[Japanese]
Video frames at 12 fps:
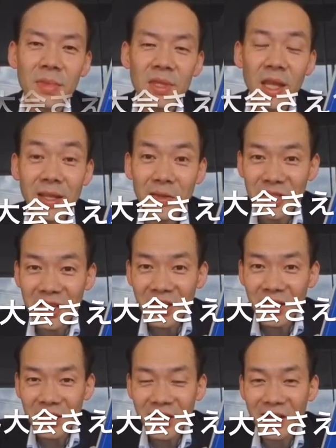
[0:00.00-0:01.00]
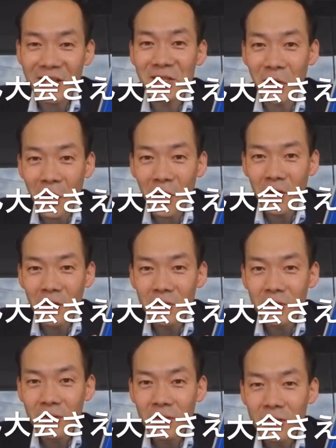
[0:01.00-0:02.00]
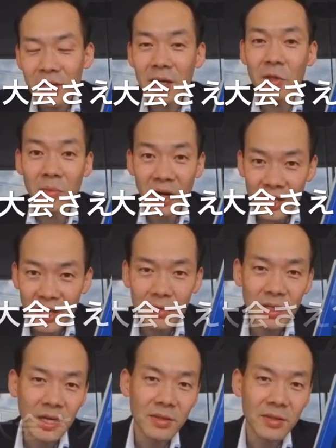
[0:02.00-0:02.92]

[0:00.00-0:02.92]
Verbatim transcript: ただのじゃんけん大会ですよ。だけど負けたくない、